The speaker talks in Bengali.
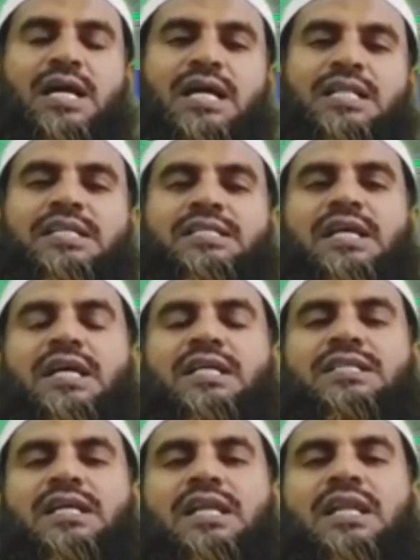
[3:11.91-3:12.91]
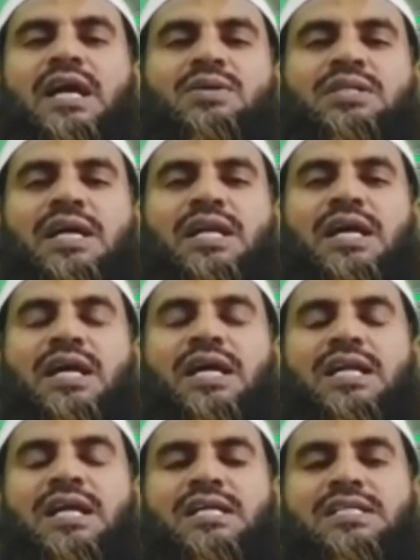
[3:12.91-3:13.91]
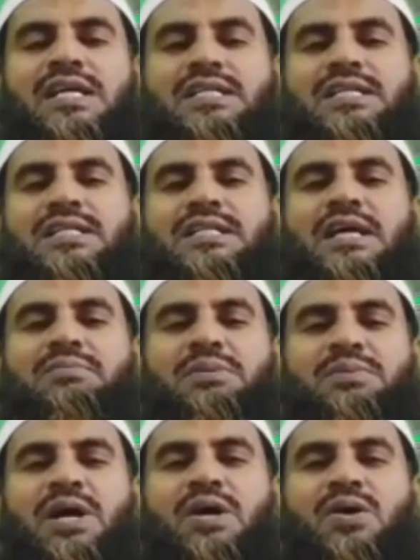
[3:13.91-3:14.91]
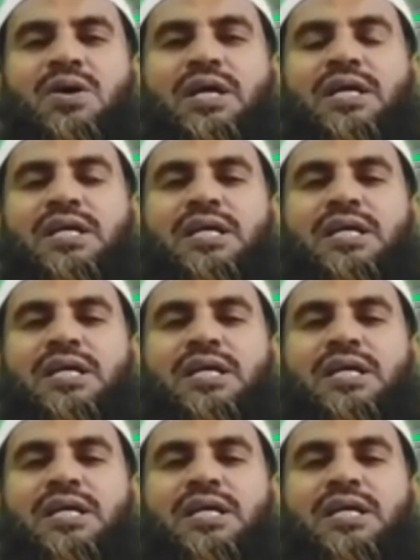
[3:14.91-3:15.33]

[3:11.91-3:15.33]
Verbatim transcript: খাদিজা রাদি আল্লাহ তালা আনহার সাথে তার বিবাহ হয়